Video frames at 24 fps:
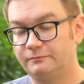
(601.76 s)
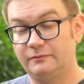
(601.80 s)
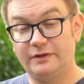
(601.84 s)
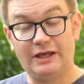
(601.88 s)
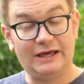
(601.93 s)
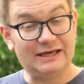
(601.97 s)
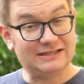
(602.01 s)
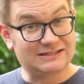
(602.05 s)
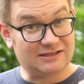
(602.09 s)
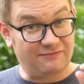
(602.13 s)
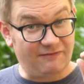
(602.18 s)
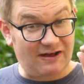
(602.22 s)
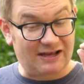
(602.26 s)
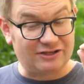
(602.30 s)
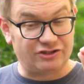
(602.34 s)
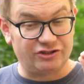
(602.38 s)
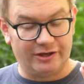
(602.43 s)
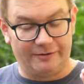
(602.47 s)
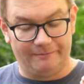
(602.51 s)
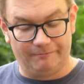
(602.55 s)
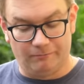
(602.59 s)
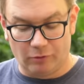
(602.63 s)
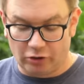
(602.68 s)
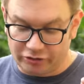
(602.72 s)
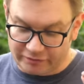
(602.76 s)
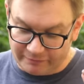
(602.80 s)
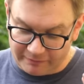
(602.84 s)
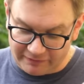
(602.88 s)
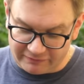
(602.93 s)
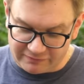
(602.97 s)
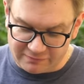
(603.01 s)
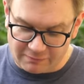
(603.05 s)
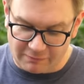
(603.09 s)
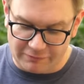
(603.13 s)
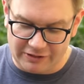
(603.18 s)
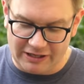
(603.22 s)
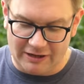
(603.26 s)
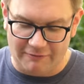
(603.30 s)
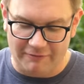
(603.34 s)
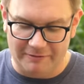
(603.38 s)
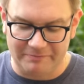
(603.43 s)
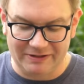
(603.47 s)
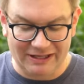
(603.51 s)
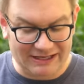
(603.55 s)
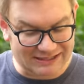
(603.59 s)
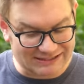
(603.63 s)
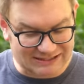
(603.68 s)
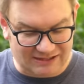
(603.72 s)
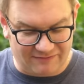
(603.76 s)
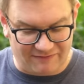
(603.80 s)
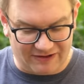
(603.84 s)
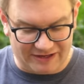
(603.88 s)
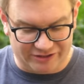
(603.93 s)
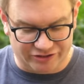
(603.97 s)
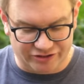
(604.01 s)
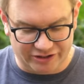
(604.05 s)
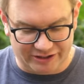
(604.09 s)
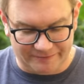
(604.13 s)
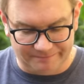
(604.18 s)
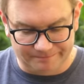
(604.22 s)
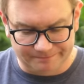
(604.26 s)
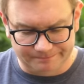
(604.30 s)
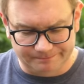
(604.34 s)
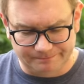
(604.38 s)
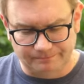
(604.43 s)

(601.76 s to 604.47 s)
Nie jest kwaśne, bo o tym nie wspomniałem. Nie jest kwaśne.